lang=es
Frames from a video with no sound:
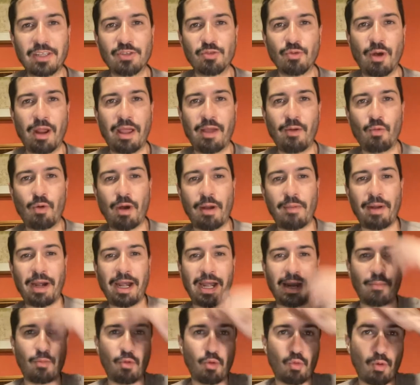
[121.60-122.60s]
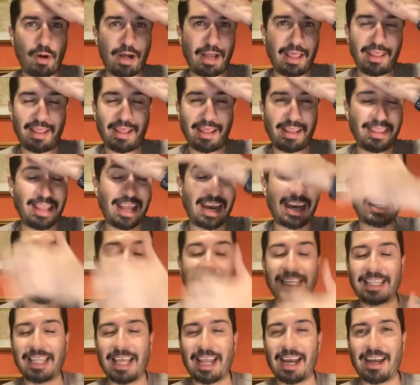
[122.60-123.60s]
Es una, manera muy buena de
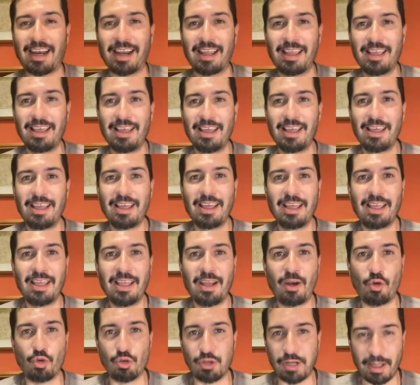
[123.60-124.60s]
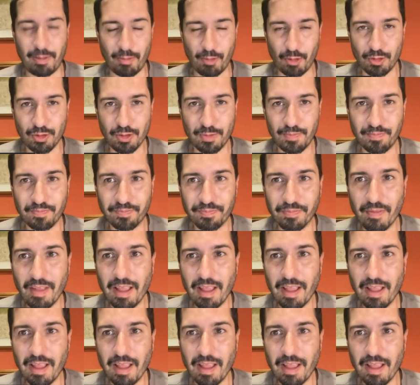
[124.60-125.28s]
rescatar los libros.